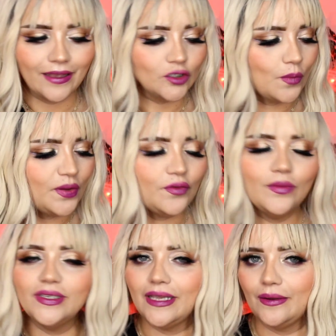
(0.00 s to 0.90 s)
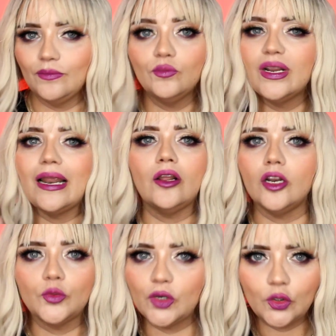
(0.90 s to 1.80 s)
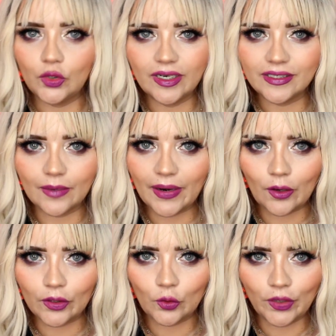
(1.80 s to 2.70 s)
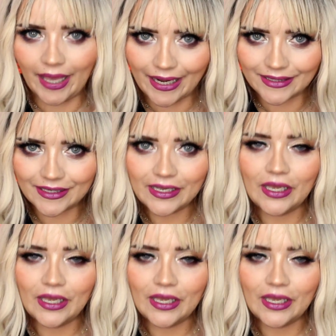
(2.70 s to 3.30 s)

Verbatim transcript: Son perfumes, claro que los puedes utilizar para lo que tú quieras,